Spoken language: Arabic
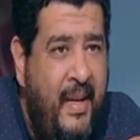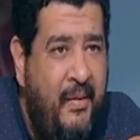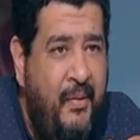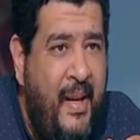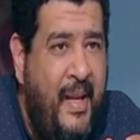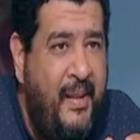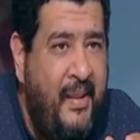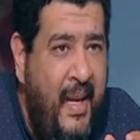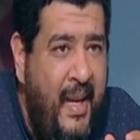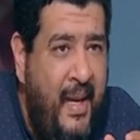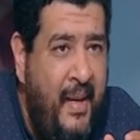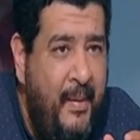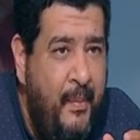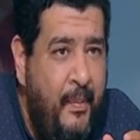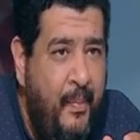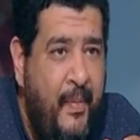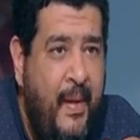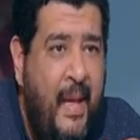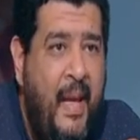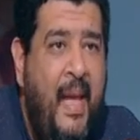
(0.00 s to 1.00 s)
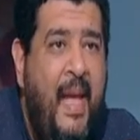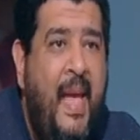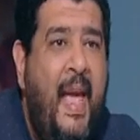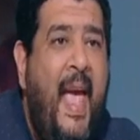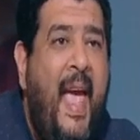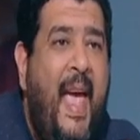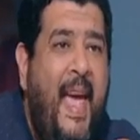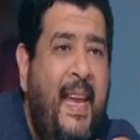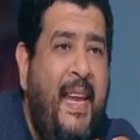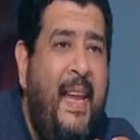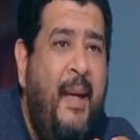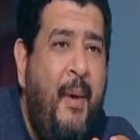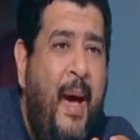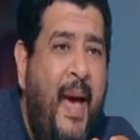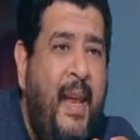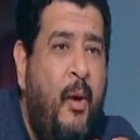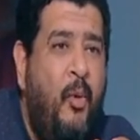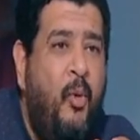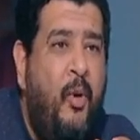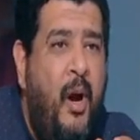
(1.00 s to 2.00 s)
في الانديه في انديتها في الا
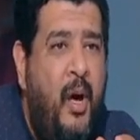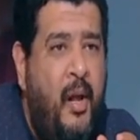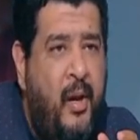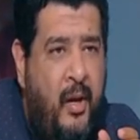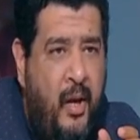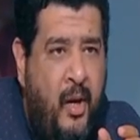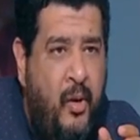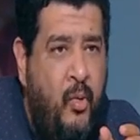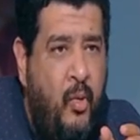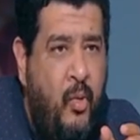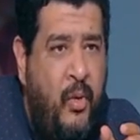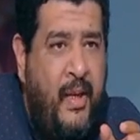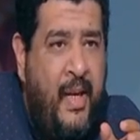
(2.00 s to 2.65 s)
بقى لو قرروا